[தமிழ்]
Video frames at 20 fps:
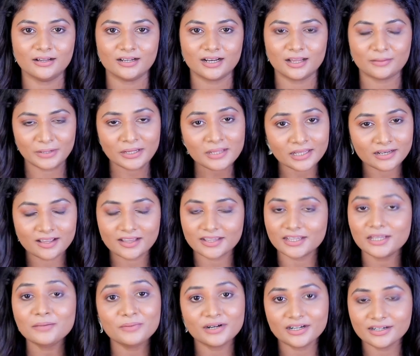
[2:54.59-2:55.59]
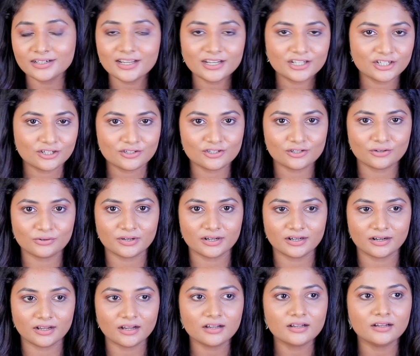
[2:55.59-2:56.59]
நாமே நான் ஏன் மெடிடேஷன்
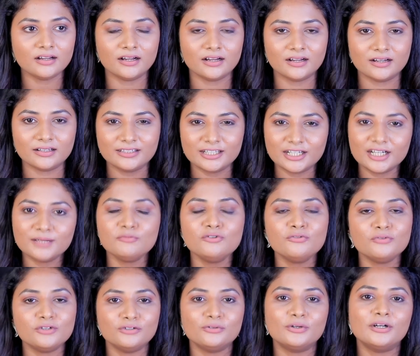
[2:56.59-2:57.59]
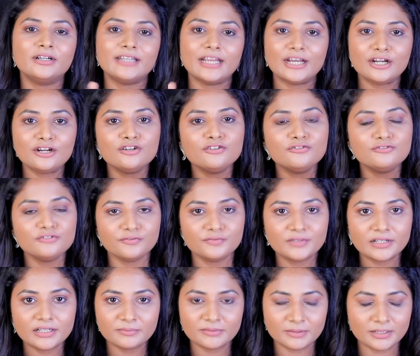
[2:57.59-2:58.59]
சொல்கிறேன்னா தினமும் வந்து ஒரு டென் டு
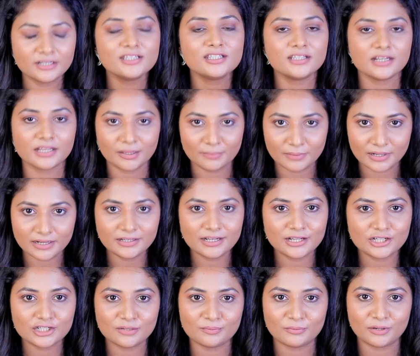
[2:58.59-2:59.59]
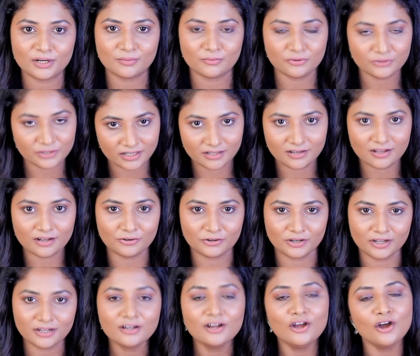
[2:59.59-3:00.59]
ஃபிஃப்டீன் மினிட்ஸ் நீங்கள் மெடிடேஷன் பண்ணும்போது என்ன
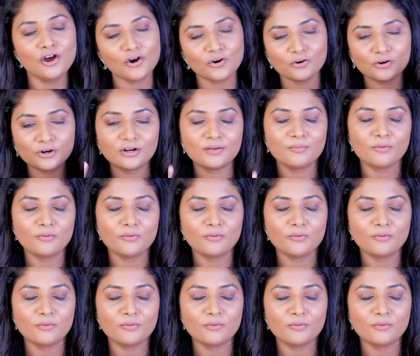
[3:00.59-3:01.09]
ஆகும்னா உங்களோட